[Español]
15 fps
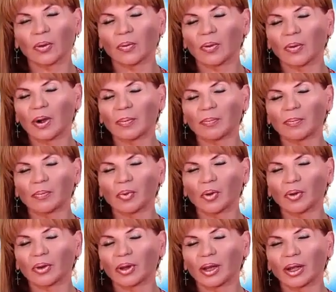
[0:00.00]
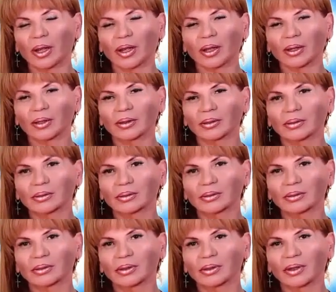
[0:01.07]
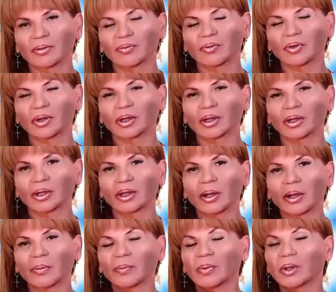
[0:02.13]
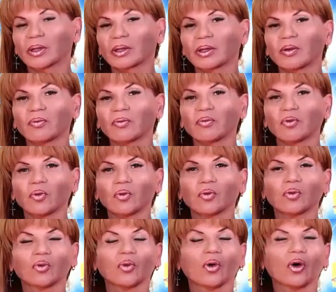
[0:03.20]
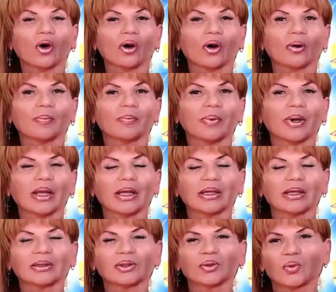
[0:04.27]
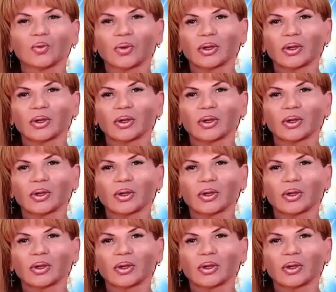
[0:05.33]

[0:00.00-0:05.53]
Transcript: En otro orden de cosas, hace algunos días pediste algo a una persona y no te ha dado una respuesta.